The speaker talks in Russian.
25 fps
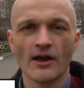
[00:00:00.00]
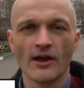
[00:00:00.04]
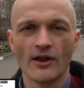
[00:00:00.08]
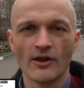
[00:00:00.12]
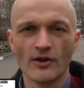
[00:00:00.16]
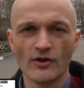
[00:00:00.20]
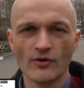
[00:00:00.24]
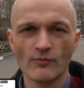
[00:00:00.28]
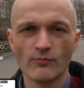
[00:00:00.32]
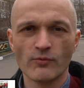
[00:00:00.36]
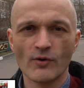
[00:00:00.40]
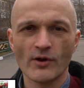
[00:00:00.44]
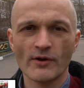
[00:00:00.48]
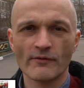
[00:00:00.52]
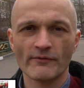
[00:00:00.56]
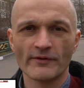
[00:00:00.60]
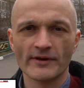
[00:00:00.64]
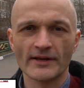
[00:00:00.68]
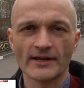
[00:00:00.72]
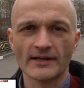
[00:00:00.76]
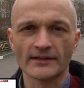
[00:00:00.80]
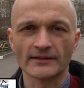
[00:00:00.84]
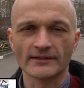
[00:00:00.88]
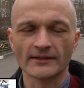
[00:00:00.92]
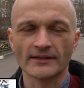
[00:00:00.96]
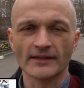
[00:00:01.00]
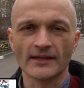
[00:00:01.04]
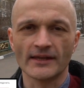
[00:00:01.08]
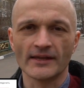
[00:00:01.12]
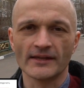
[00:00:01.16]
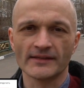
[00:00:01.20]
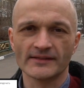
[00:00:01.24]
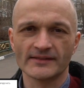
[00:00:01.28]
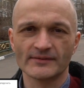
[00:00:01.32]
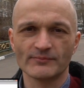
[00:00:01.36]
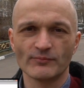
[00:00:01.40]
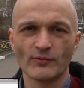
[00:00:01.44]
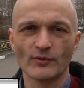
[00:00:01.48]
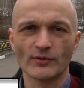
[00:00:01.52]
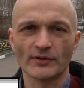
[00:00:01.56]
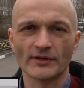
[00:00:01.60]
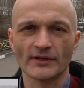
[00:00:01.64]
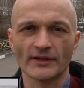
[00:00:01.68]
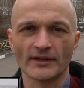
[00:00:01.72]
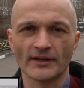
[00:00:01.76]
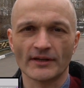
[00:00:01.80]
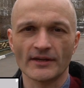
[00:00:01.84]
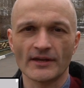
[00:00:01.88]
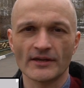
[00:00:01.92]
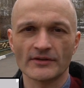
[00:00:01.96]
Любой вариант из
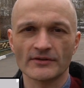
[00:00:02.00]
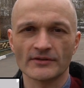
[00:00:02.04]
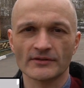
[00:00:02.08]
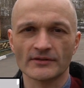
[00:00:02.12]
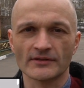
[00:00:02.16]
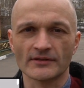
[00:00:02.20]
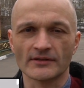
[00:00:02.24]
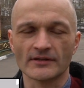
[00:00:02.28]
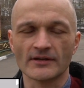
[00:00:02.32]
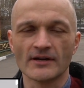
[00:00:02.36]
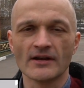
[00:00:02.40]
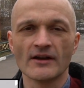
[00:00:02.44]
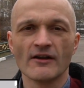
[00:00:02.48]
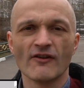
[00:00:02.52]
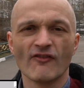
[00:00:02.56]
сборника Ященко